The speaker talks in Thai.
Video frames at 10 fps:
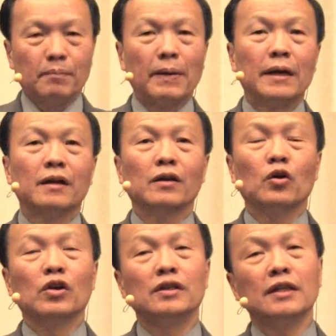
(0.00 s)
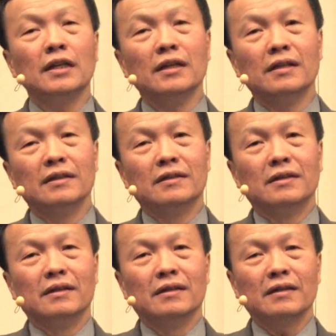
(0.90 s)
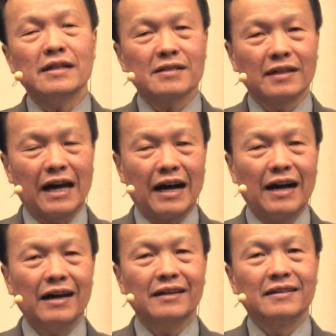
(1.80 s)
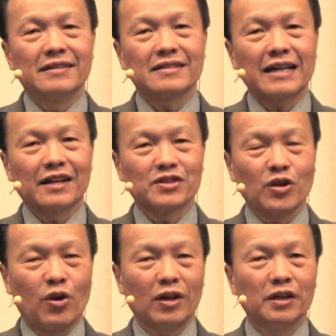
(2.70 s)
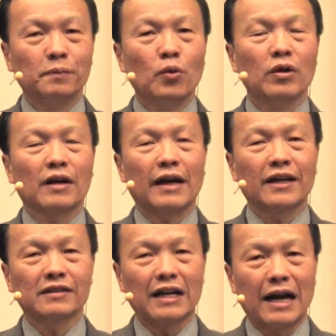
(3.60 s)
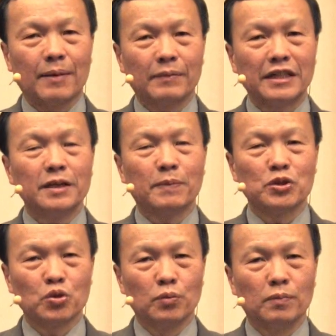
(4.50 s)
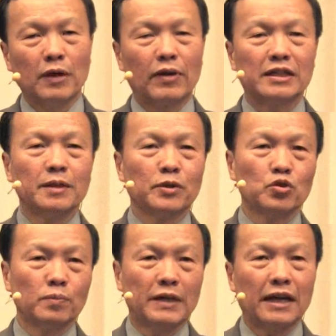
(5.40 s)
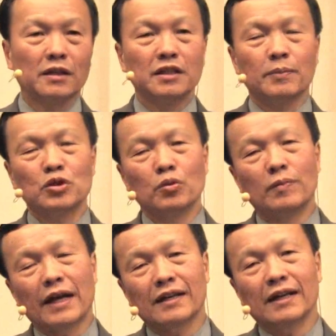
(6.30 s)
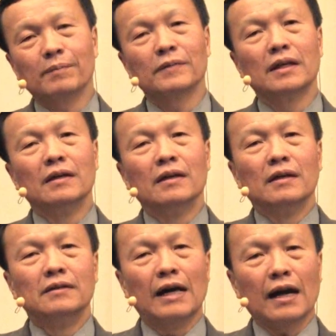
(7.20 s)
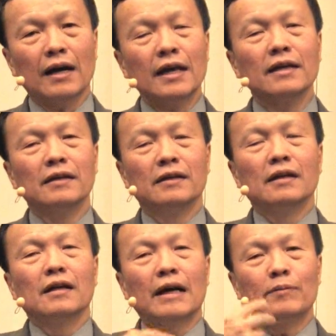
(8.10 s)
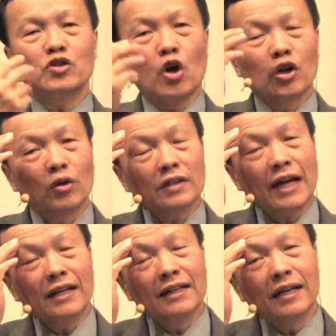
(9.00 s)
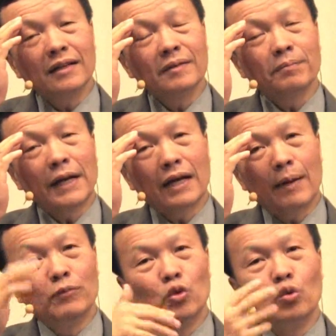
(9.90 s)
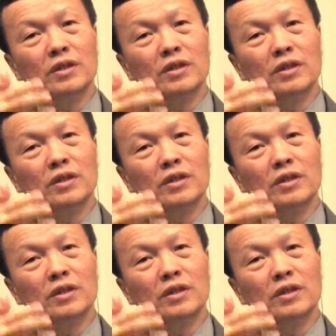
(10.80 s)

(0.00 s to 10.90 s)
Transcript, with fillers: เป็นคนที่เทศนาสั่งสอนหรือพูดอะไรก็ตามในที่ประชุมไม่ว่าที่ประชุมใหญ่หรือที่ประชุมเล็กเนี่ยอยากให้คำสอนของท่านนั้นเป็นคำหนุน